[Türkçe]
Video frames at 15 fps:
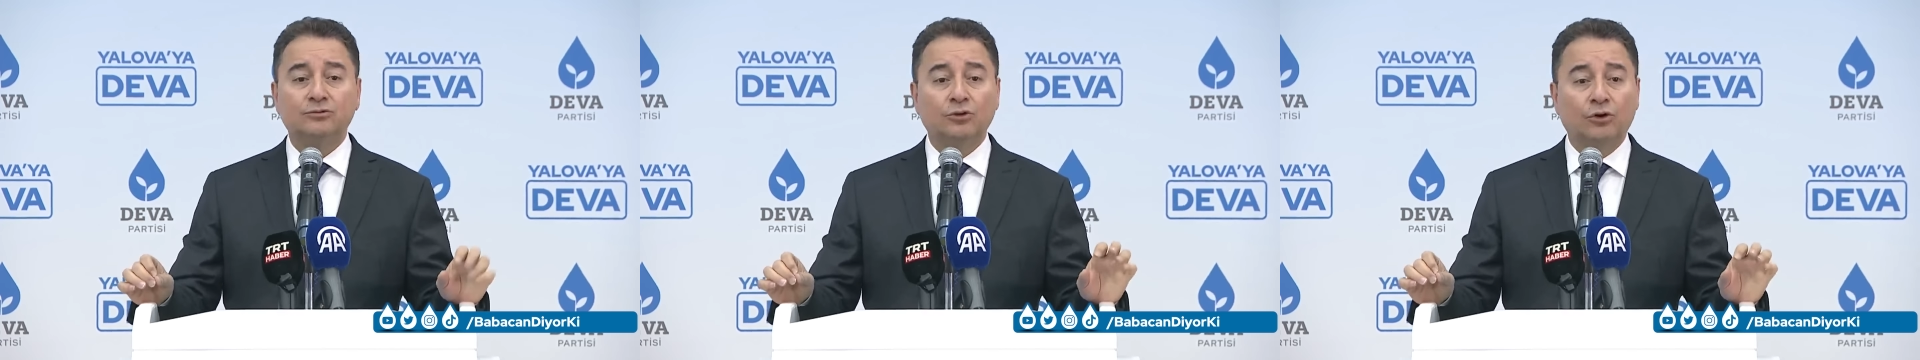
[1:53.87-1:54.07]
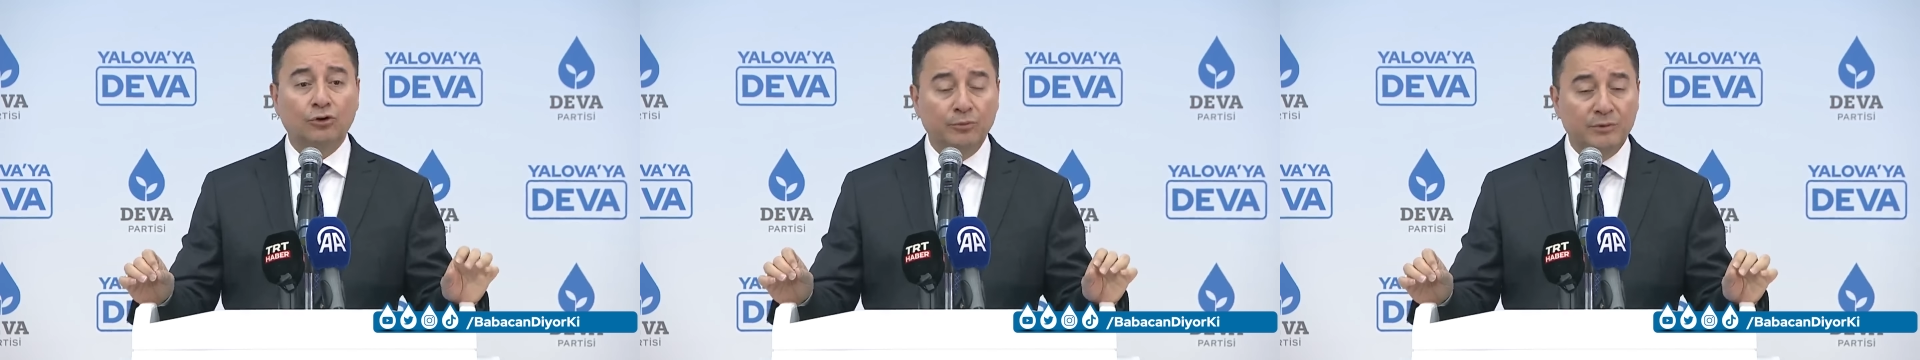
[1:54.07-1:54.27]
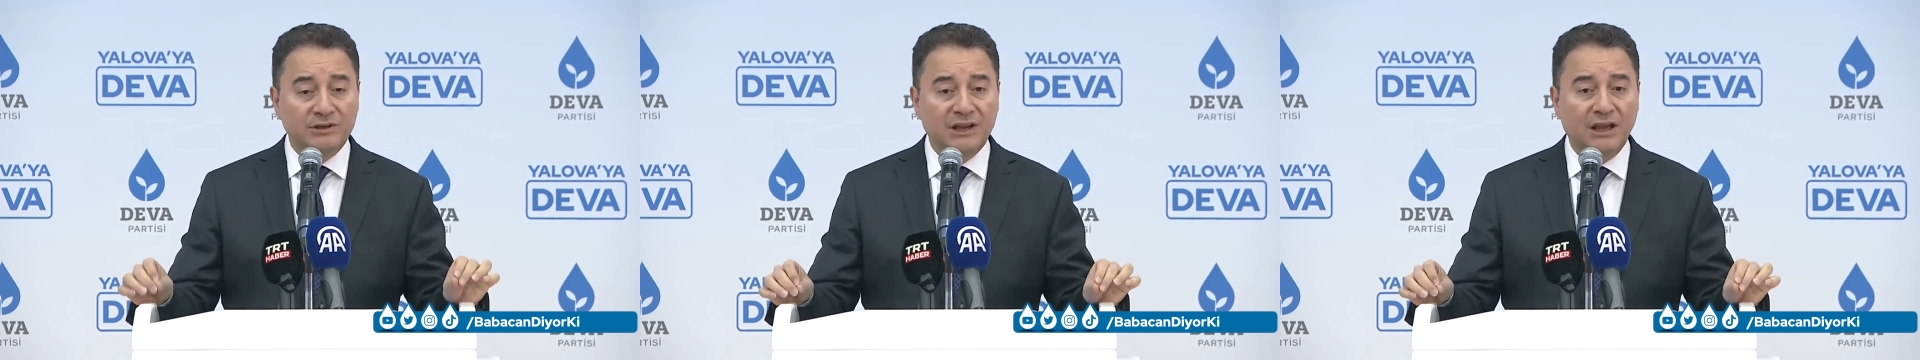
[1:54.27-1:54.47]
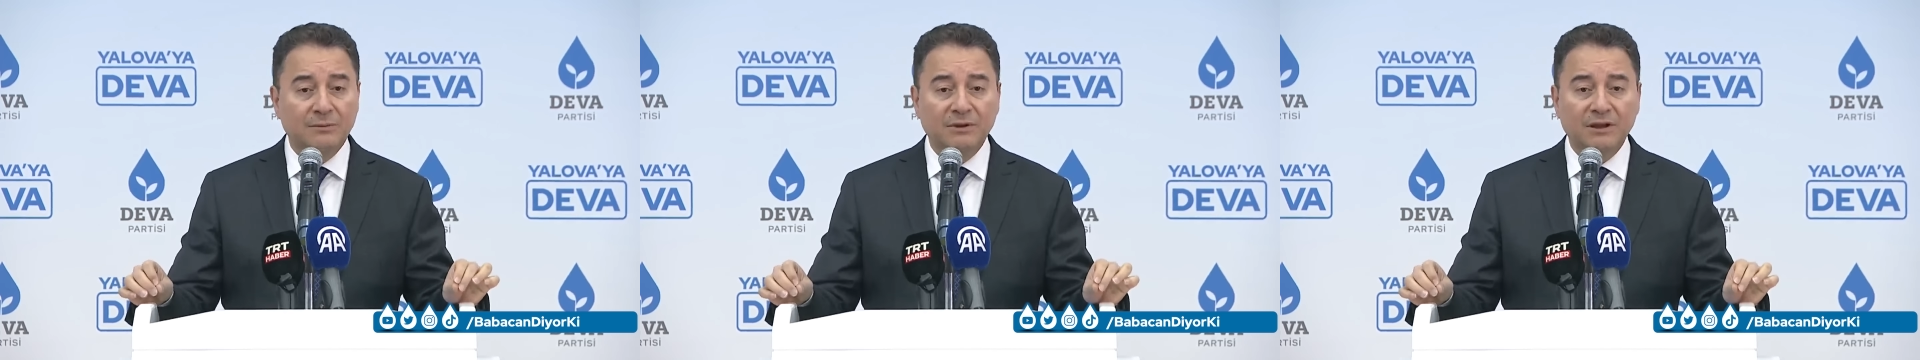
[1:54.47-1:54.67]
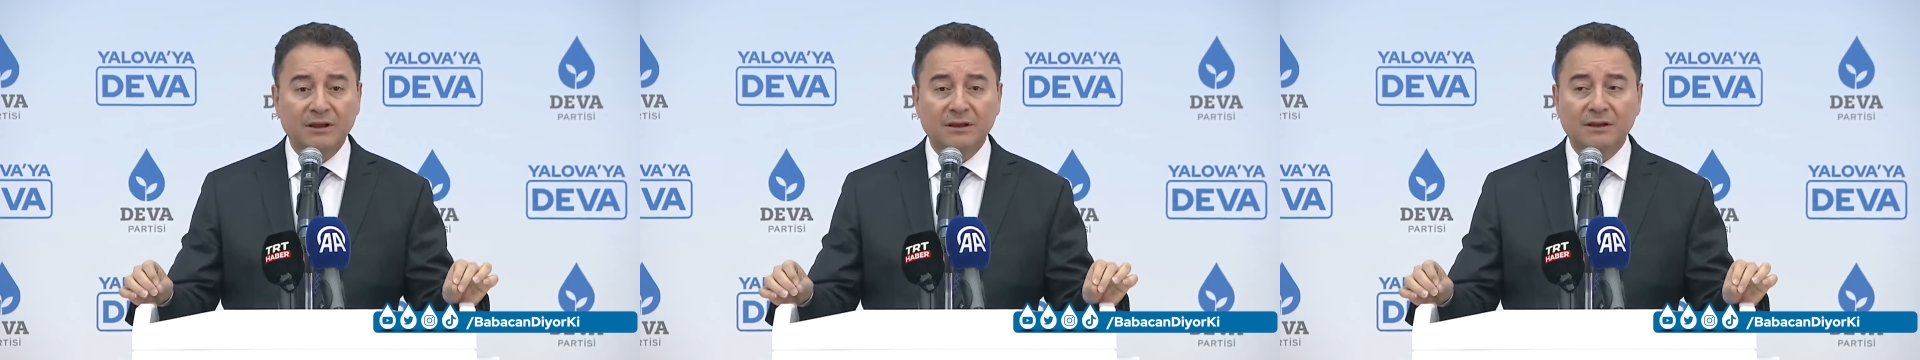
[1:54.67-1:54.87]
Doğru bir şey
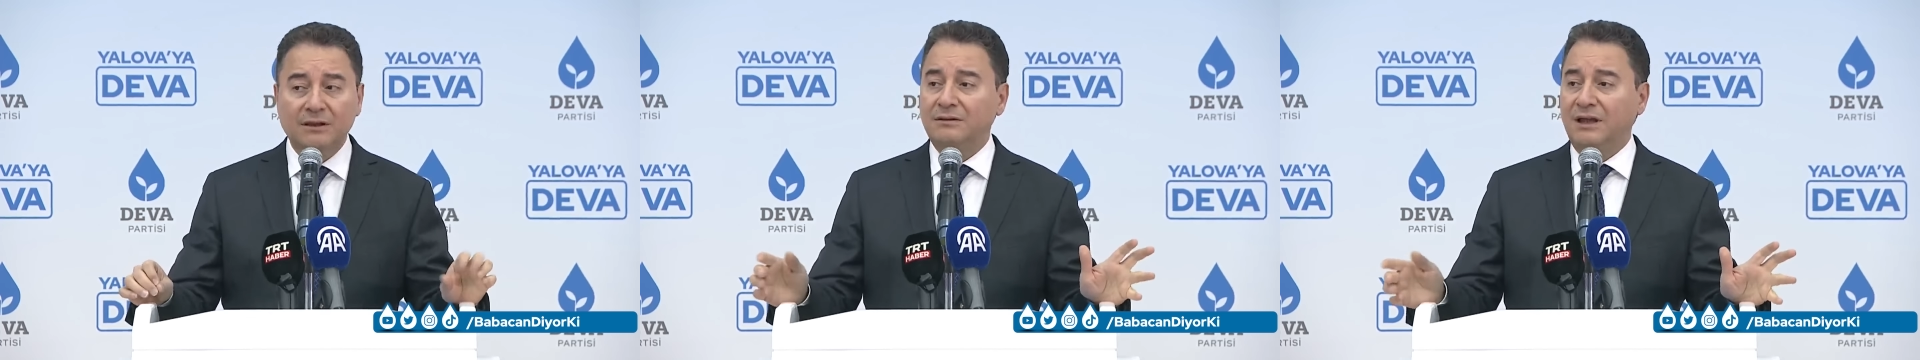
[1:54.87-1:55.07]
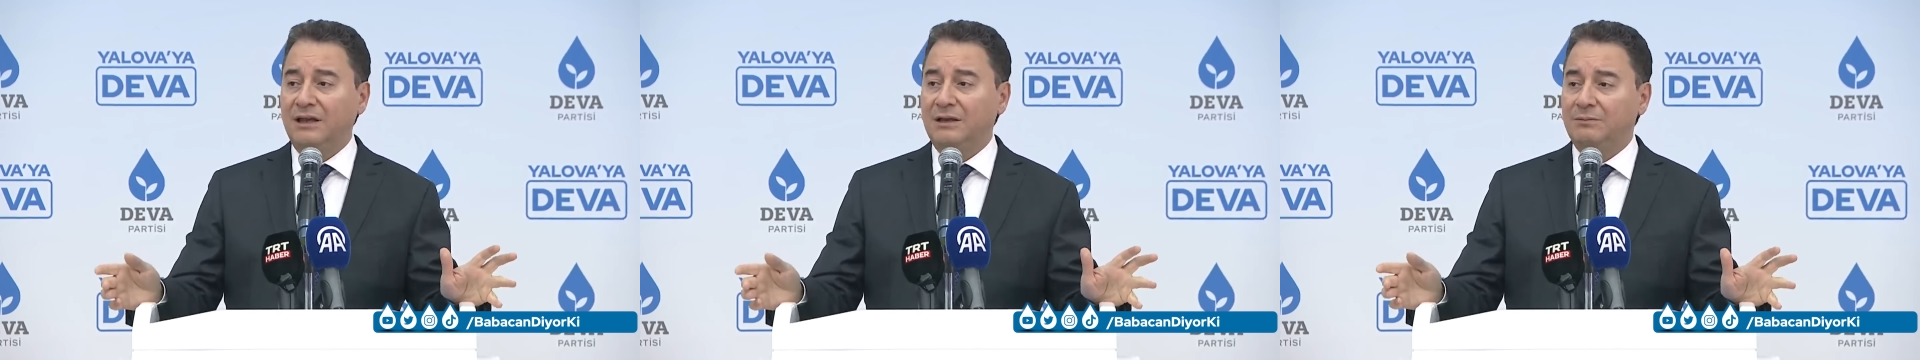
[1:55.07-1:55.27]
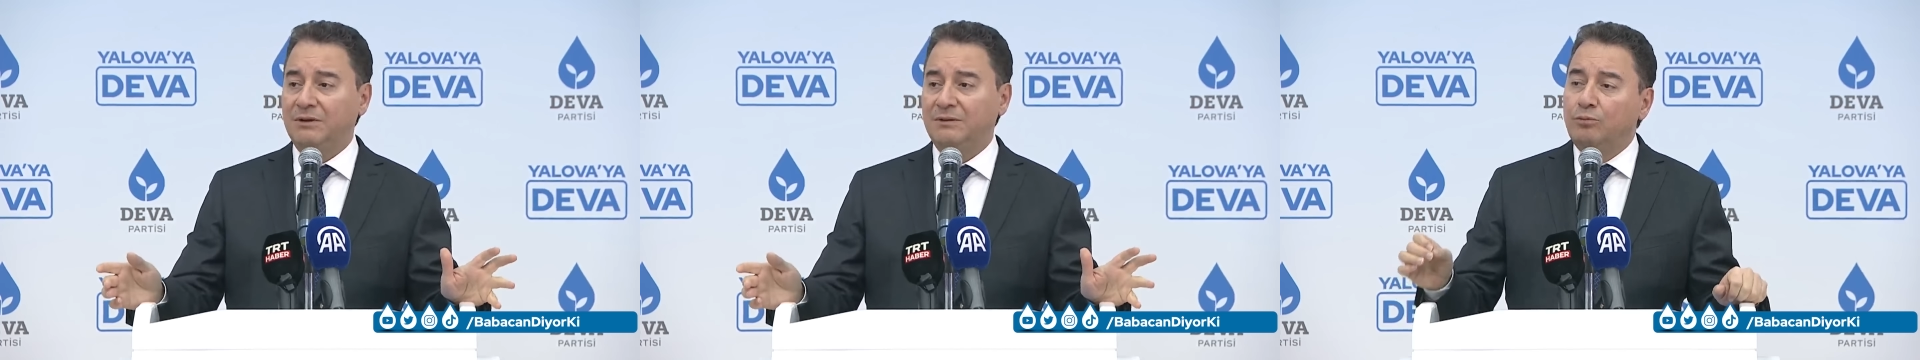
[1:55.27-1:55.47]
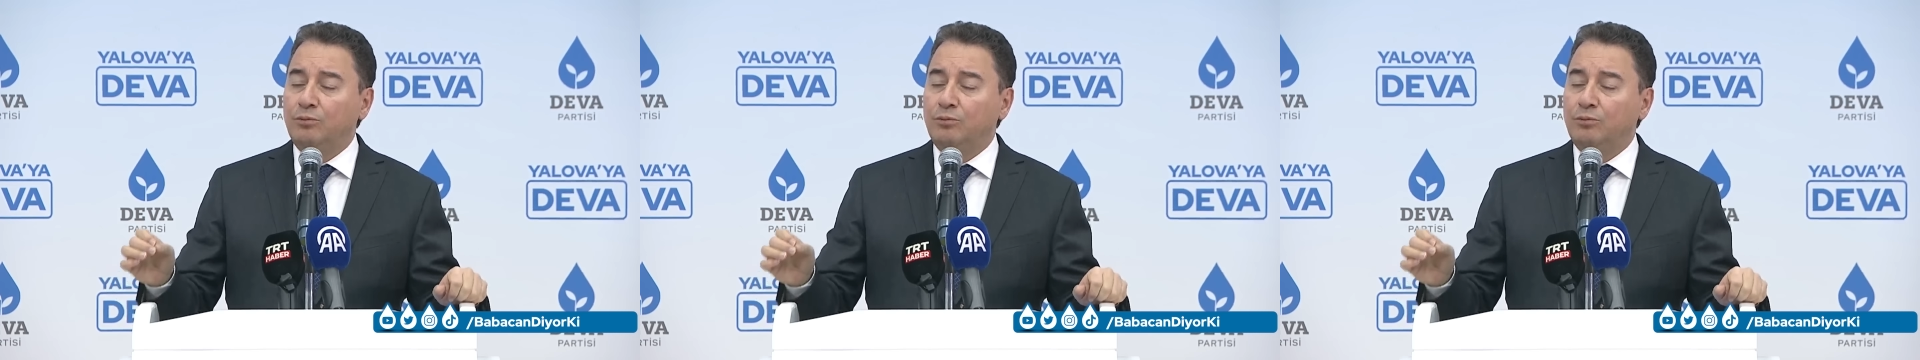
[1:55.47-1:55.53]
mi değil mi?